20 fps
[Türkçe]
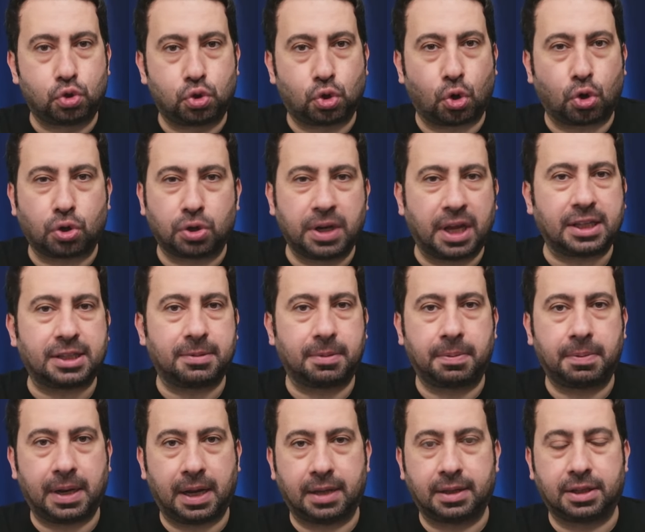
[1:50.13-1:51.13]
çok net
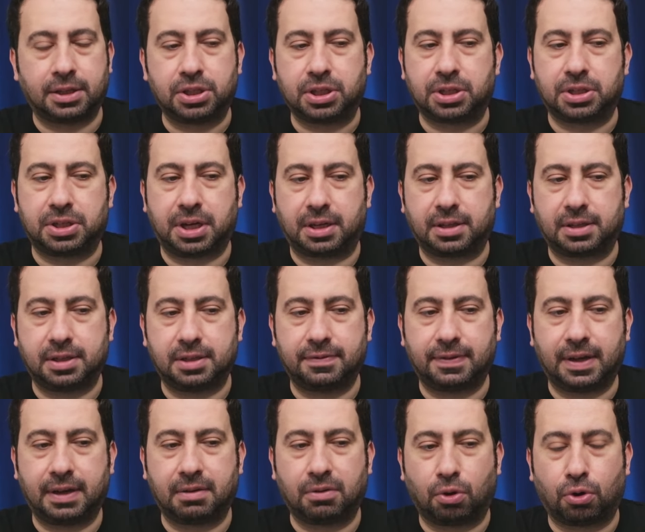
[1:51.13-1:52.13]
bir planla çıkacaktır
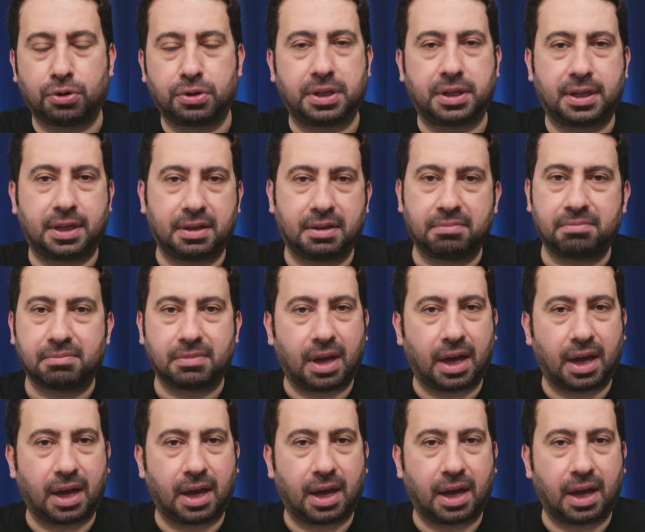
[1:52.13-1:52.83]
ve oradaki